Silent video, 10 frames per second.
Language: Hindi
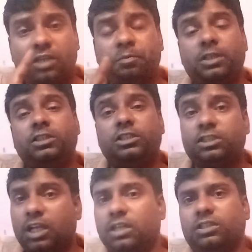आठ पंच
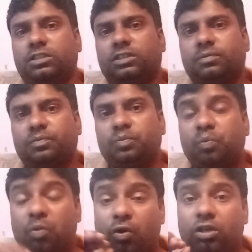चालीस
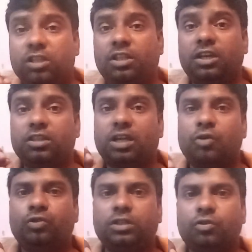फोर्टी थ्री
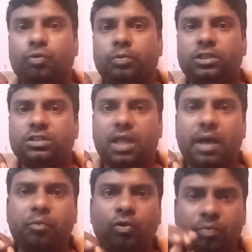थाउजेंड रुपीज़
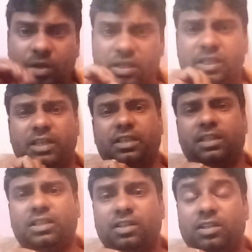आपको मिल
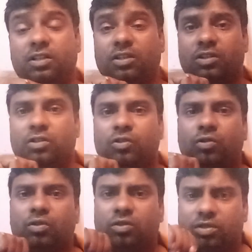
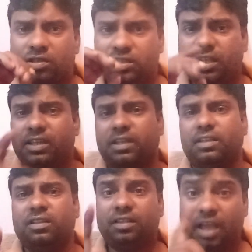जाएंगे ठीक है
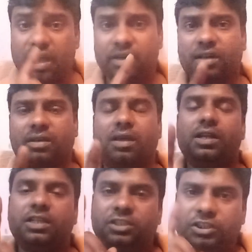ध्यान रखना
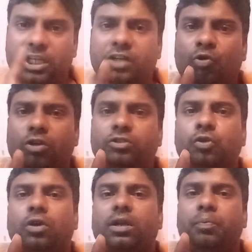जेन कॉइन
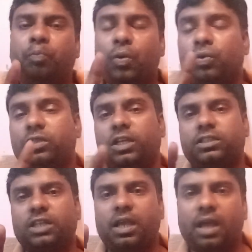जो है बहुत ही
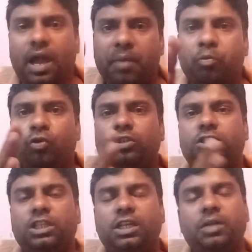अच्छा है तो आपको
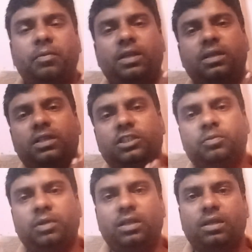इसीलिए मैं
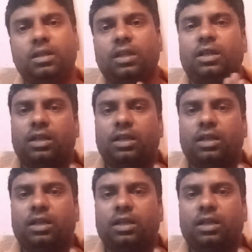इसमें